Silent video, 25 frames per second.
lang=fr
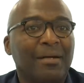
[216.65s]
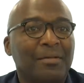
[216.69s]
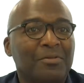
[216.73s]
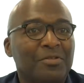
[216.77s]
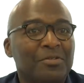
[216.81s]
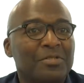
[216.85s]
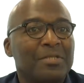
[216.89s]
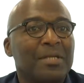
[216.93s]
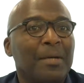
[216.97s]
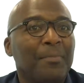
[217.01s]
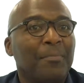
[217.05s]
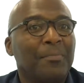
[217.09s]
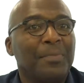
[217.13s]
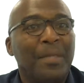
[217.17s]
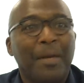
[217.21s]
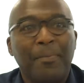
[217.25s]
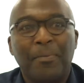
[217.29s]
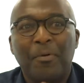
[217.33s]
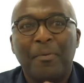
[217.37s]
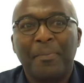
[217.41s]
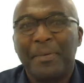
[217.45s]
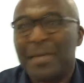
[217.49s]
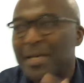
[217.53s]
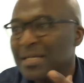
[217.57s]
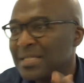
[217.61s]

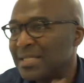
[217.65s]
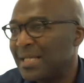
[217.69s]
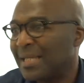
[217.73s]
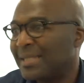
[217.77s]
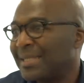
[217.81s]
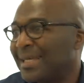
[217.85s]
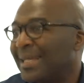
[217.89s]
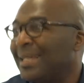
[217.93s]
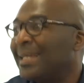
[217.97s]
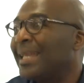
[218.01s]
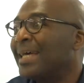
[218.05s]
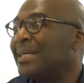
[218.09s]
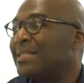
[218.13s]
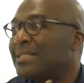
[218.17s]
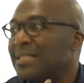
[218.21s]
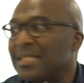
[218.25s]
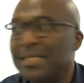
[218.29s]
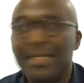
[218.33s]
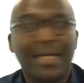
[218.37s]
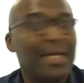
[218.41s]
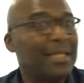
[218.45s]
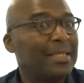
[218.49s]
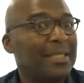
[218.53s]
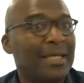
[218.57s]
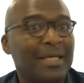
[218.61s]
un certain
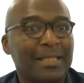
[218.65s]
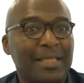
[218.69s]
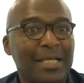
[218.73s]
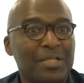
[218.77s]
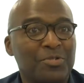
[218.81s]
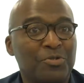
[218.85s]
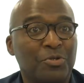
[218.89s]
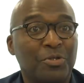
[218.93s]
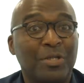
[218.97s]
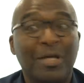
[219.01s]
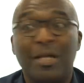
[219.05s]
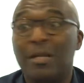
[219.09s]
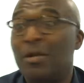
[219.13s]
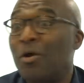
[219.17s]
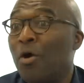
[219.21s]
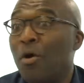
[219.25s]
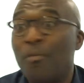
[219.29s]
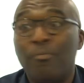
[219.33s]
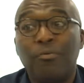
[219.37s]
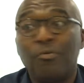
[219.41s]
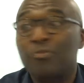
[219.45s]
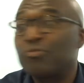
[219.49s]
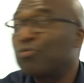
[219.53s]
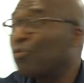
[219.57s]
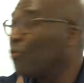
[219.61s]
lexique international
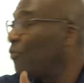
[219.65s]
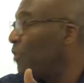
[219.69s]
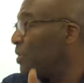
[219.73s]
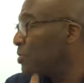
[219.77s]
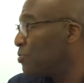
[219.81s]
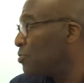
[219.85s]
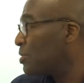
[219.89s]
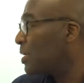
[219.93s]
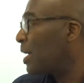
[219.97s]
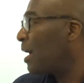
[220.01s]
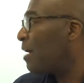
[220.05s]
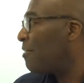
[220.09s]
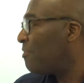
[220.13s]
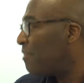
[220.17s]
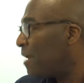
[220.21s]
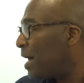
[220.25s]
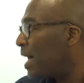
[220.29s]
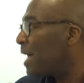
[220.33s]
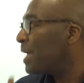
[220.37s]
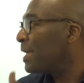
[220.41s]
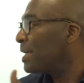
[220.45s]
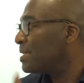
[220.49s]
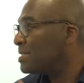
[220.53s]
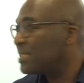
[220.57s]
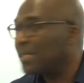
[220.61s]
pour trouver du
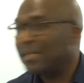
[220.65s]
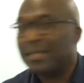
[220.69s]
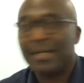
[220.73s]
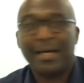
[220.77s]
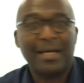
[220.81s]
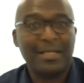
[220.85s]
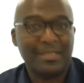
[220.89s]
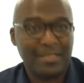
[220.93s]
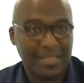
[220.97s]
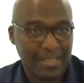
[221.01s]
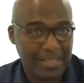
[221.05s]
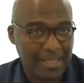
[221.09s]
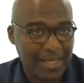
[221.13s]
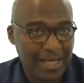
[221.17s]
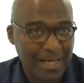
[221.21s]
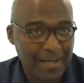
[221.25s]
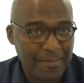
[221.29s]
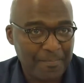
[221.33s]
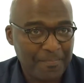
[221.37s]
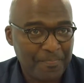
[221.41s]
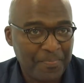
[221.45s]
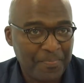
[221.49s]
travail, etc., etc.